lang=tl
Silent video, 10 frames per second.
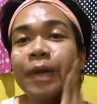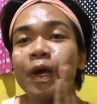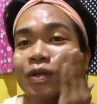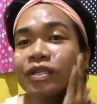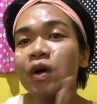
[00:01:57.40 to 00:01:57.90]

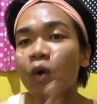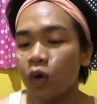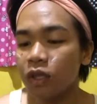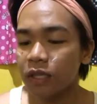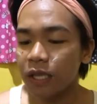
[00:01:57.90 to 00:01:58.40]
meron siyang
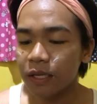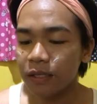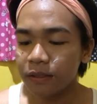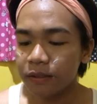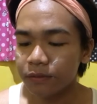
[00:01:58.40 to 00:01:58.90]
konting,
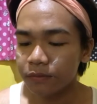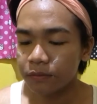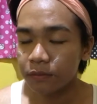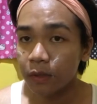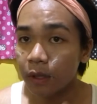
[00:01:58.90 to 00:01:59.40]

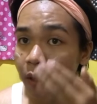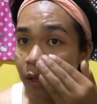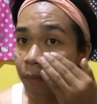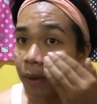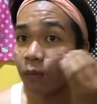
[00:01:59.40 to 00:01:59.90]

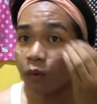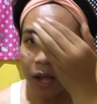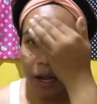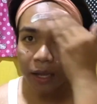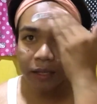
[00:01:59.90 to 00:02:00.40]
parang
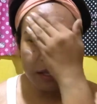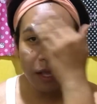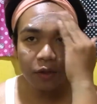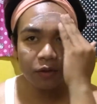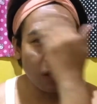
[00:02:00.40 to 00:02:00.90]
buhangin.
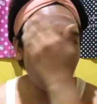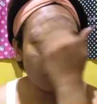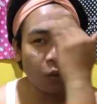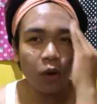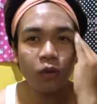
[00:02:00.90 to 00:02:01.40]
Ay,
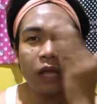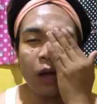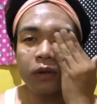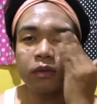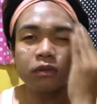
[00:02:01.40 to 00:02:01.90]
ewan ko kanong anong
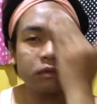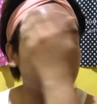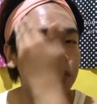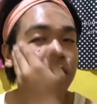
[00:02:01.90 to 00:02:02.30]
tawag doon.